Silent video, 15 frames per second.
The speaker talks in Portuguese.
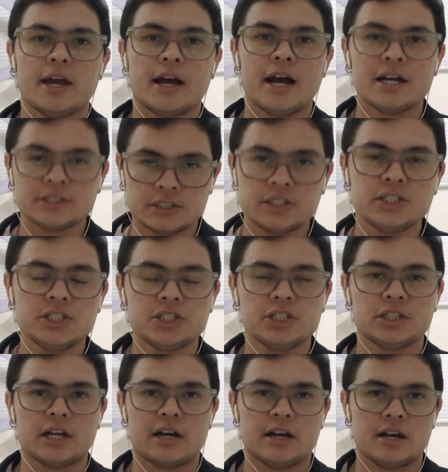
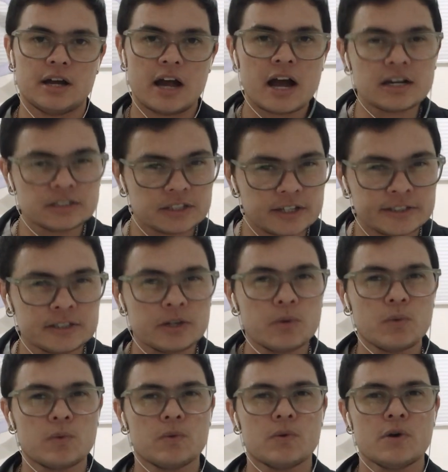assista a sessão
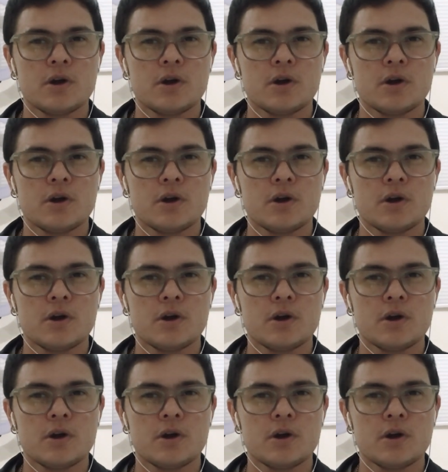1,